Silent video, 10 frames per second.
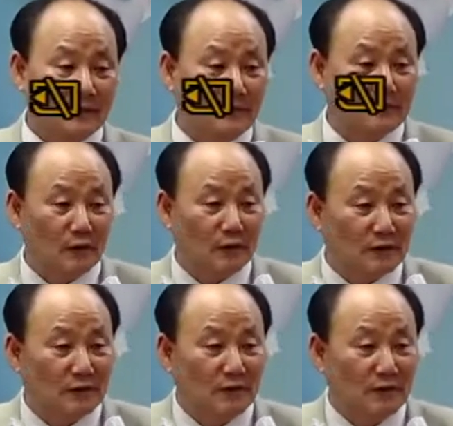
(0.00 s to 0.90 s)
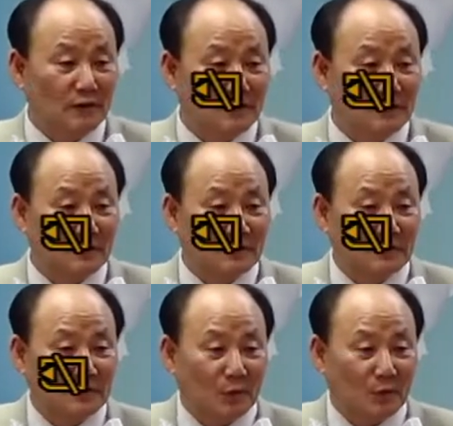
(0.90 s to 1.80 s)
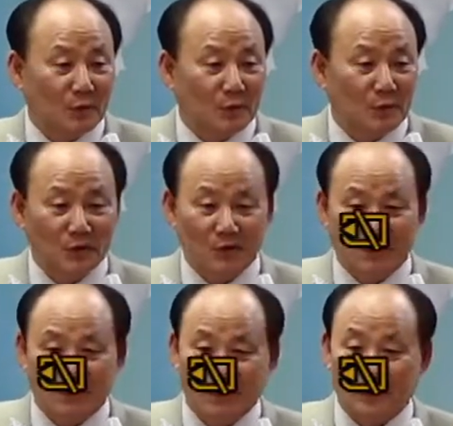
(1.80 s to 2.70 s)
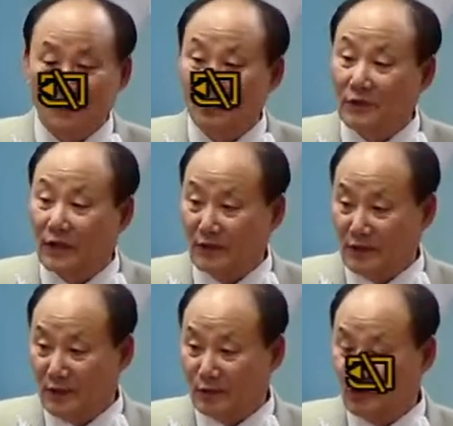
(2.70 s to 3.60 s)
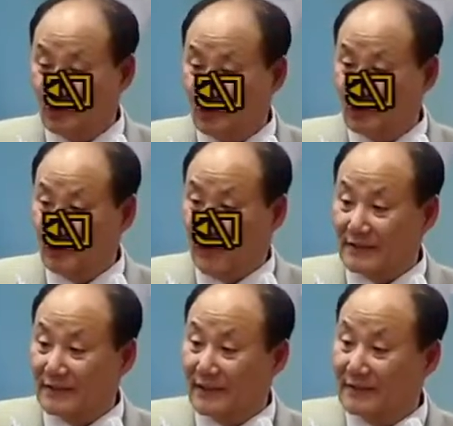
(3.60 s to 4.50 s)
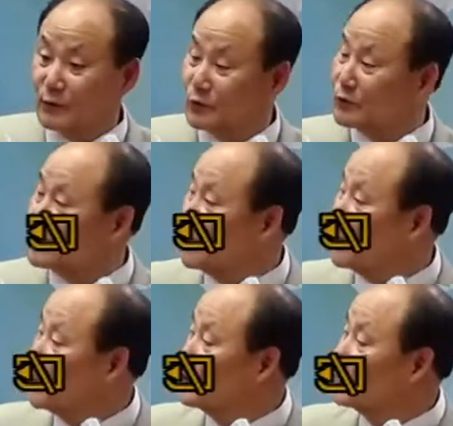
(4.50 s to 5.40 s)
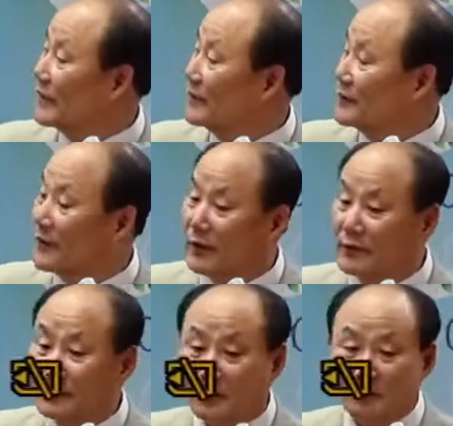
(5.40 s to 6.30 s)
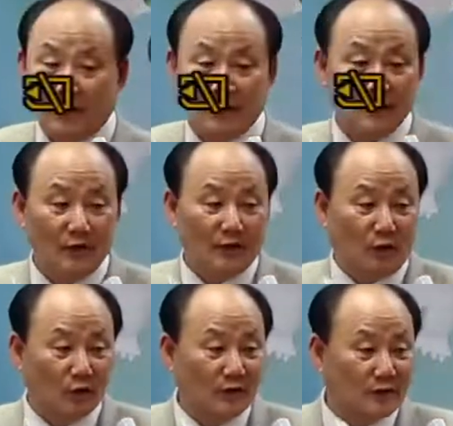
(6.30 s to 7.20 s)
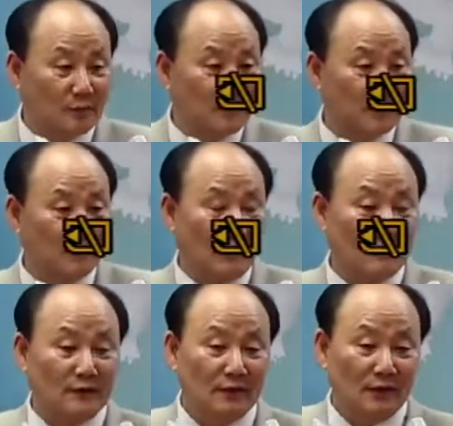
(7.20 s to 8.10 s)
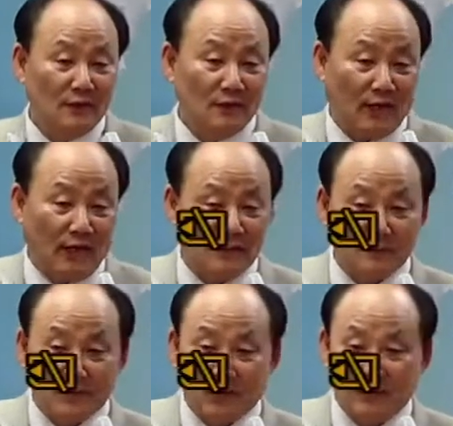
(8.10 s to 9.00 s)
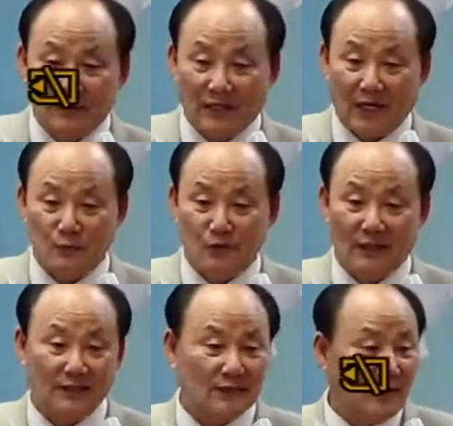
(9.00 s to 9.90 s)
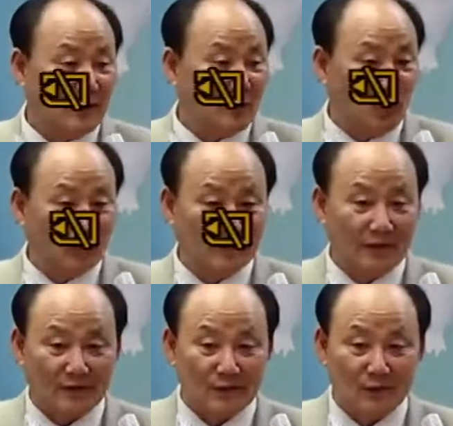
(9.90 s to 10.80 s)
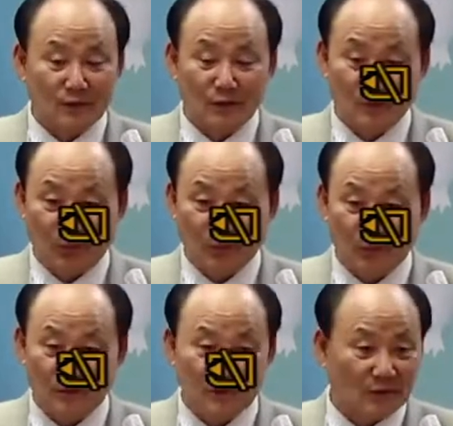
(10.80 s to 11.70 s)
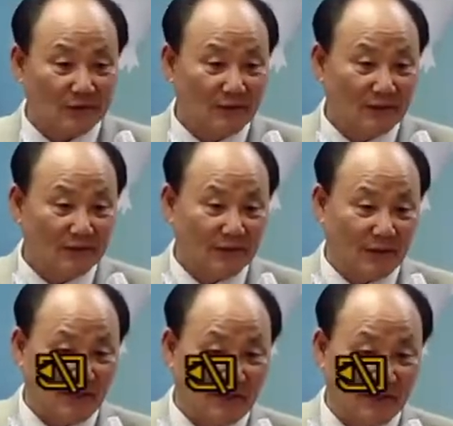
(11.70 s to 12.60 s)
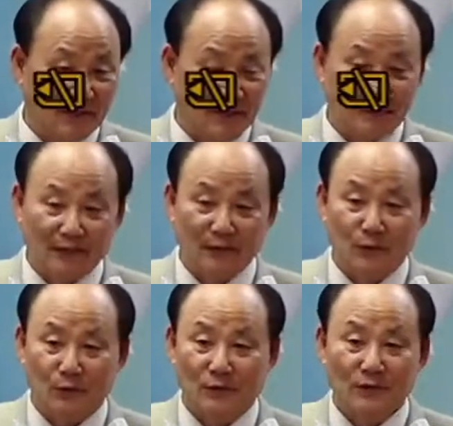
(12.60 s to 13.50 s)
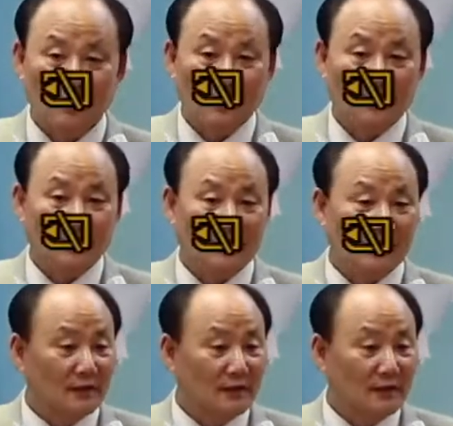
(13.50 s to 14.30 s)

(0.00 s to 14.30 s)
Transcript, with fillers: 극성을 예, 떨어도 결국에는 우리가 눈으로 아직까지도 좋은 자연의 환경과 거기에서 피어나는 아름다운 나뭇가지와꽃 같은 것들을 보면서 야 그래도 예?